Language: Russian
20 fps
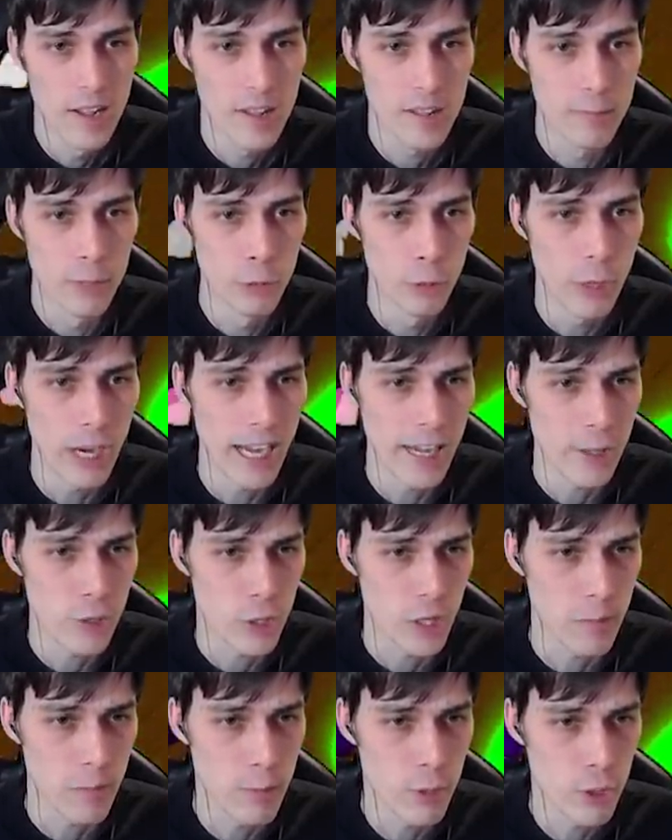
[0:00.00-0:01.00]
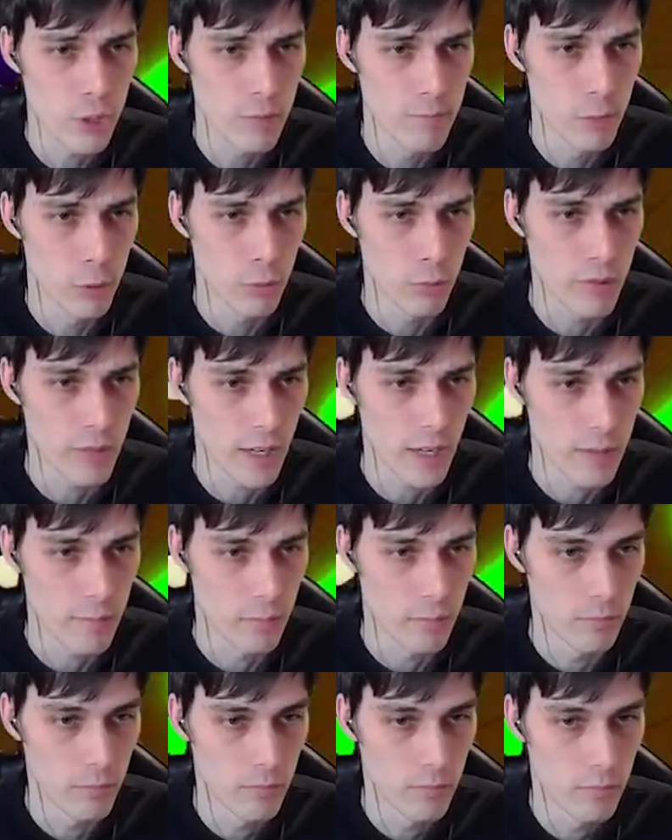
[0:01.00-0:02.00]
С Мануэлечкой бежим, мы тут
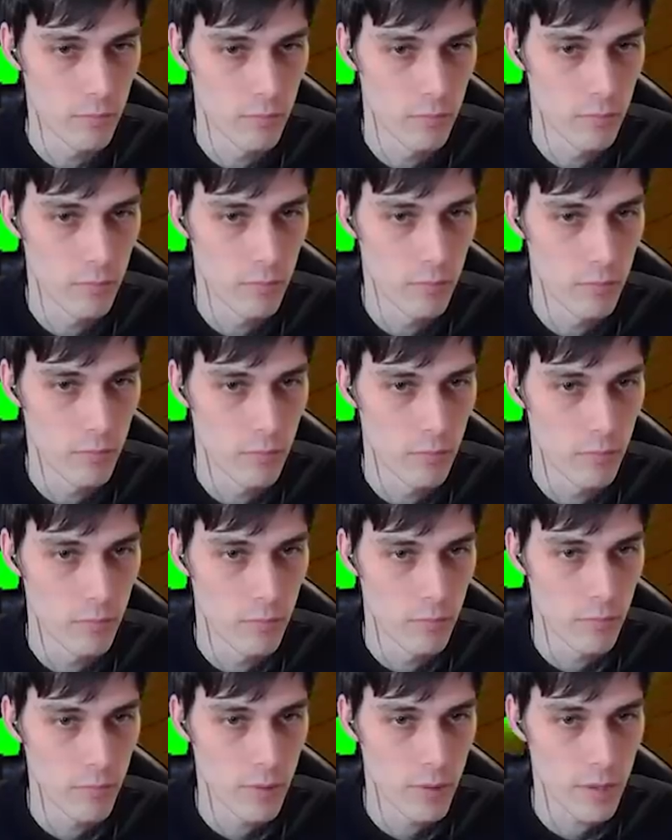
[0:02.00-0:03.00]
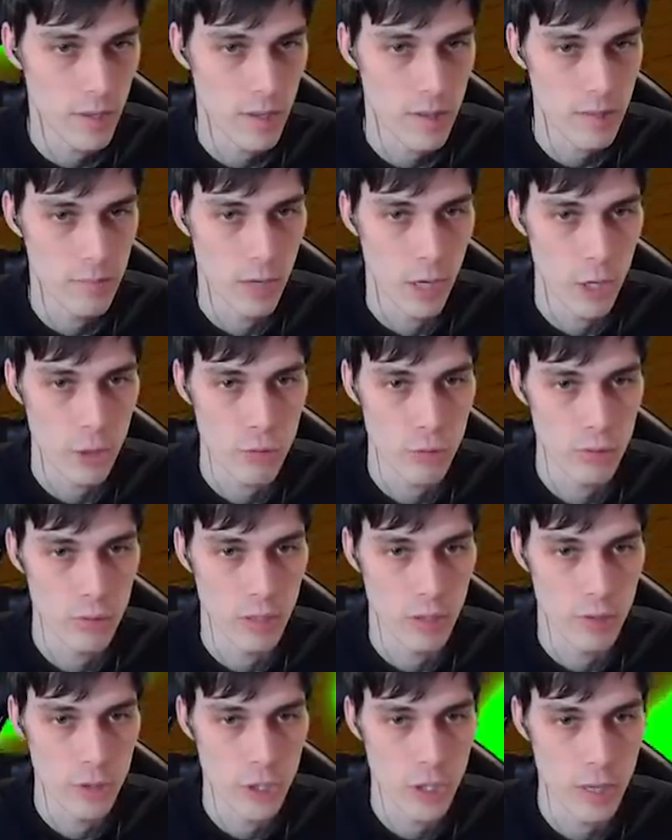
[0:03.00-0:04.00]
срадим. Срадим. А что
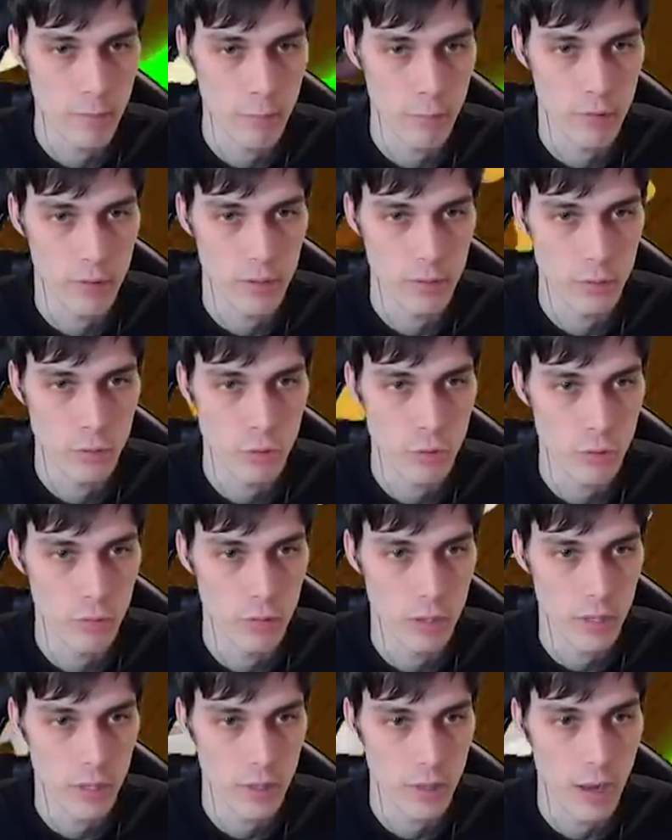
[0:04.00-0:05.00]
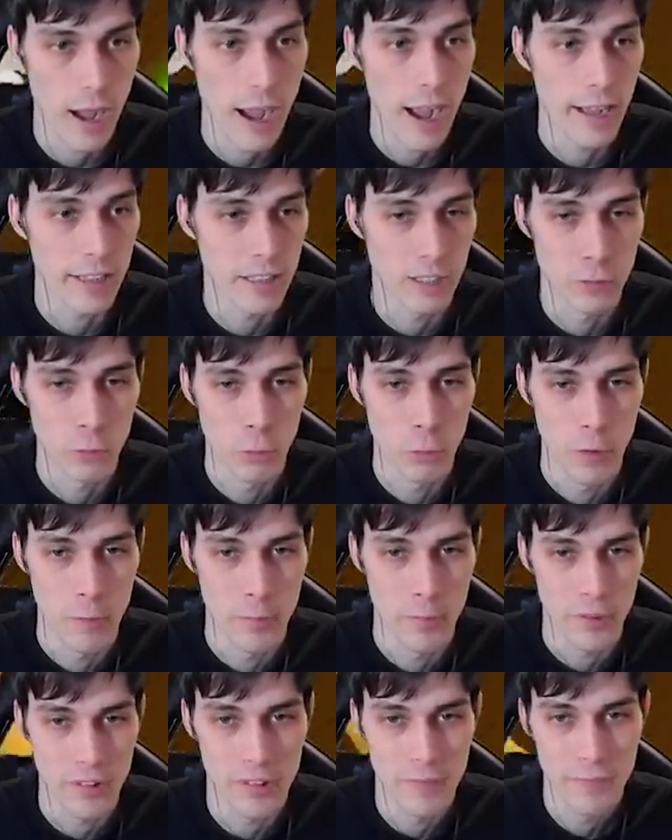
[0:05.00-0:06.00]
ты шляпу снял? Ты чё, ах... А, это
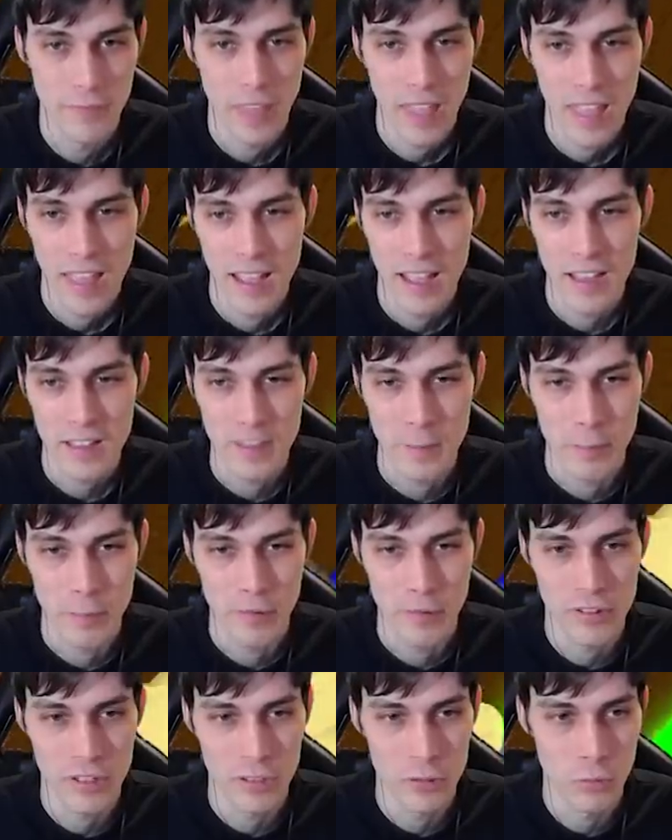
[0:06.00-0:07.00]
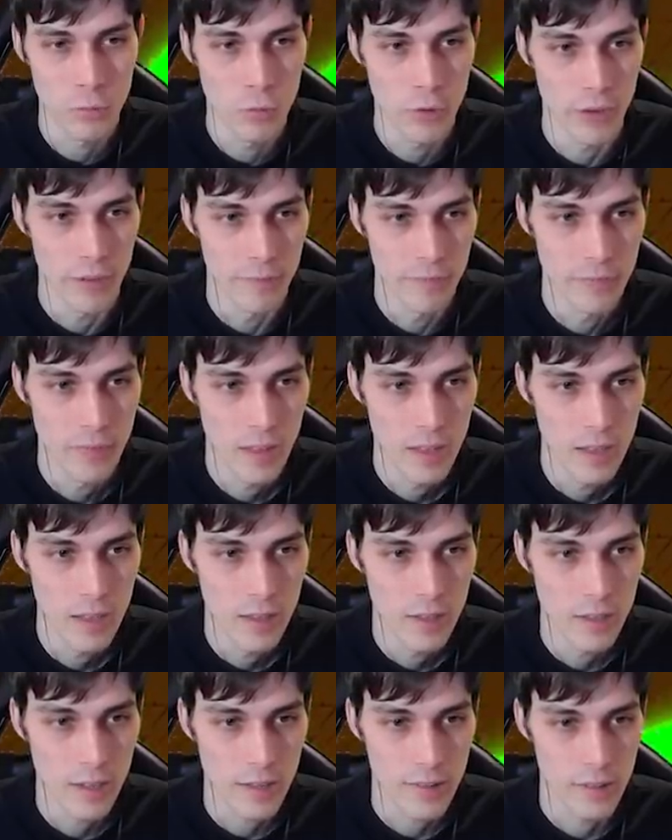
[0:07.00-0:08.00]
другой просто. Это просто другой.
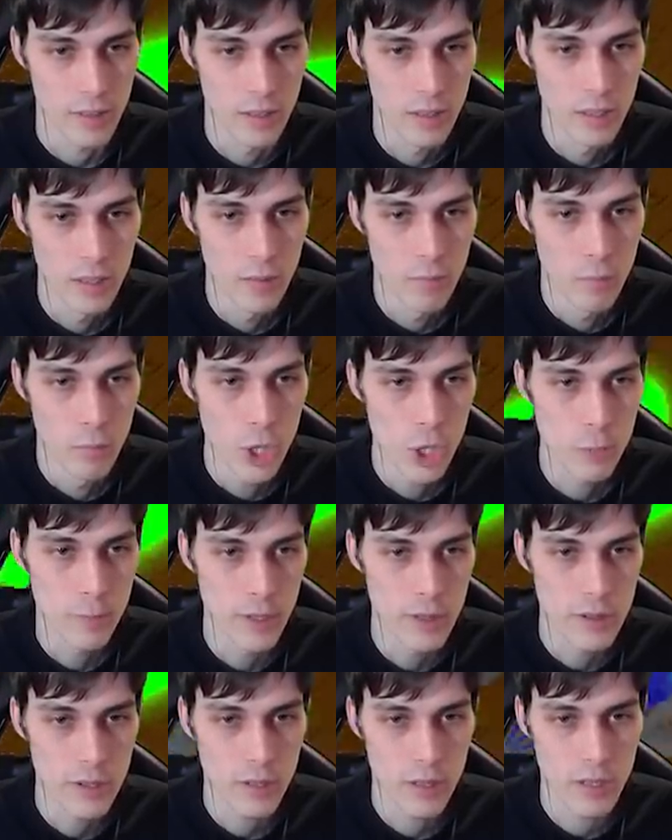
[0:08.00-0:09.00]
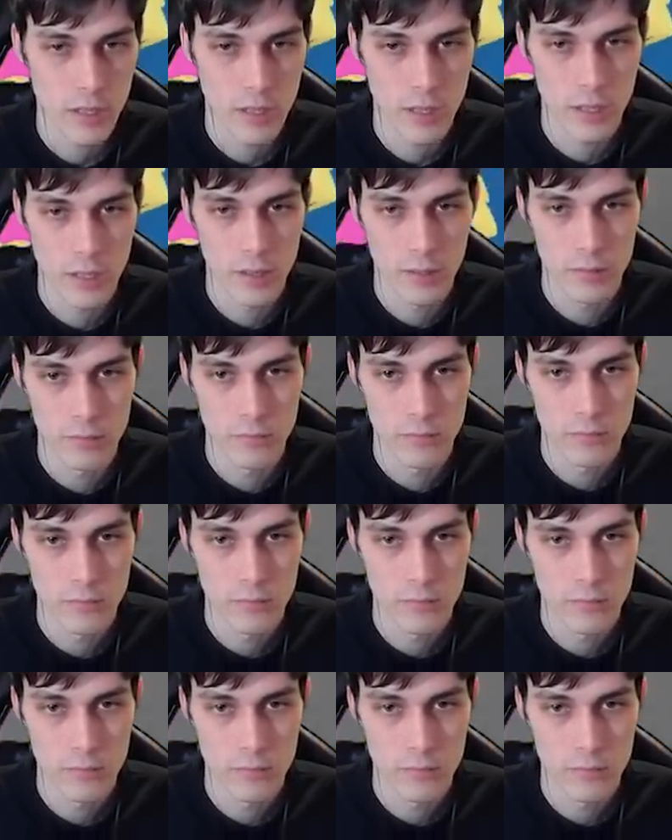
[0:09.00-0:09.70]
Ясно. Может быть, э...